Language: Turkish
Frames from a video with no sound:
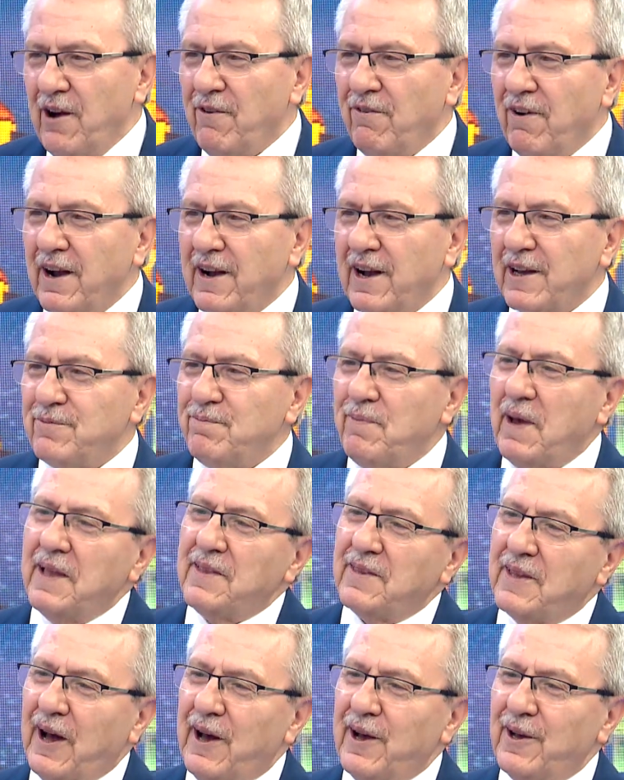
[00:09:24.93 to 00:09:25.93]
Fakat
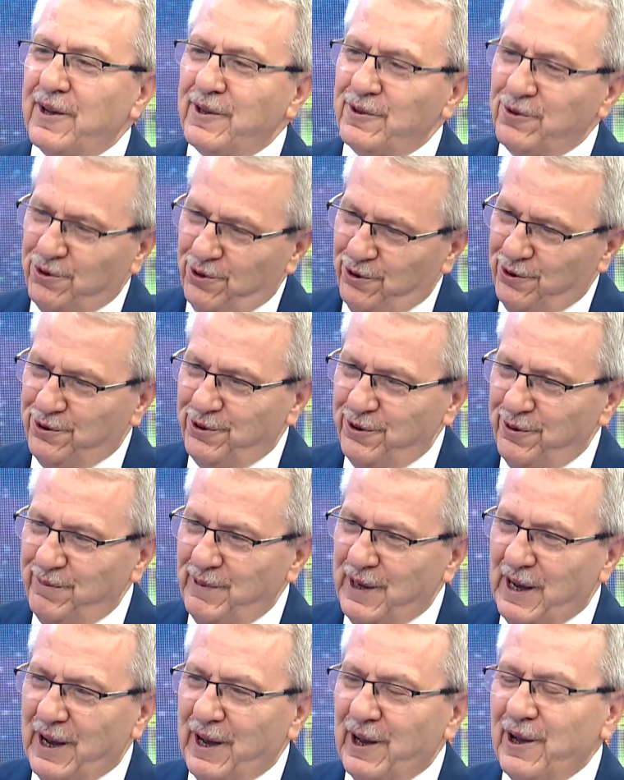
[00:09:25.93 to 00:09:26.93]
ben daha çocuğum
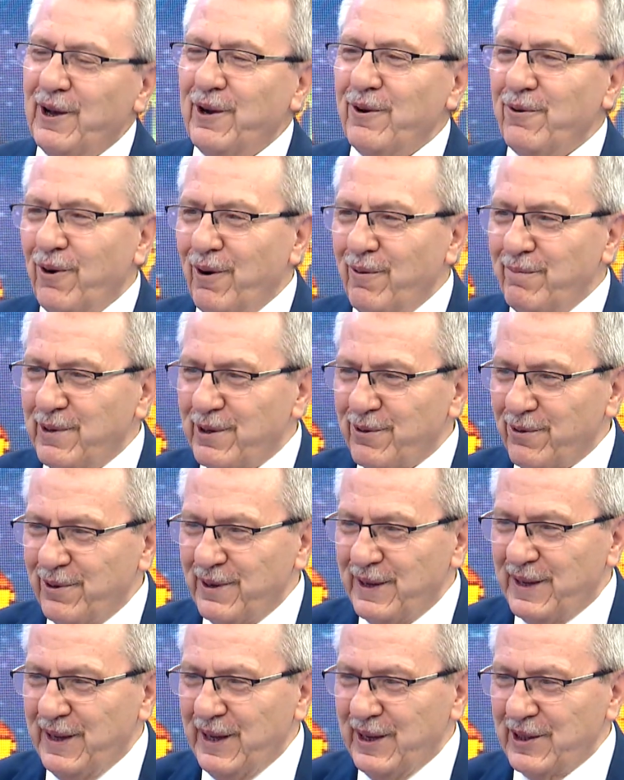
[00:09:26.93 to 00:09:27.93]
ya
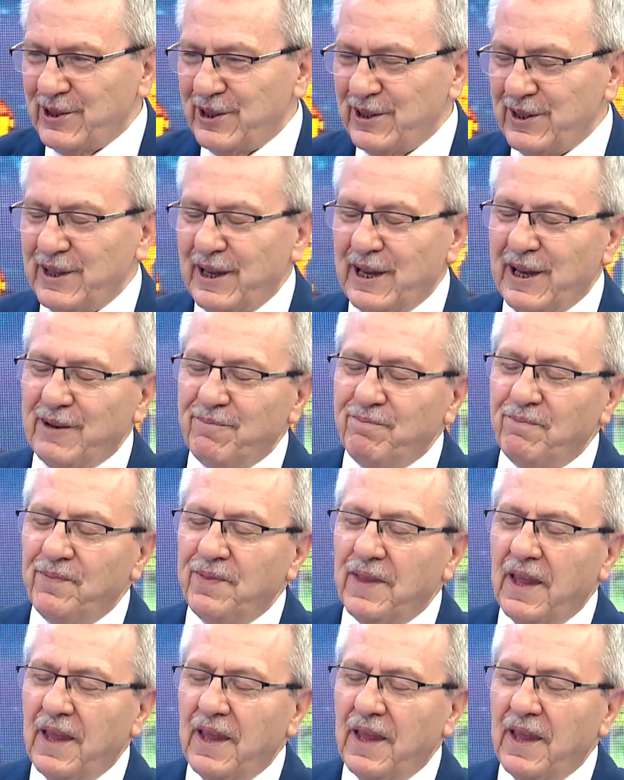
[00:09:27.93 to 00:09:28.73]
11-12 yaşındayım.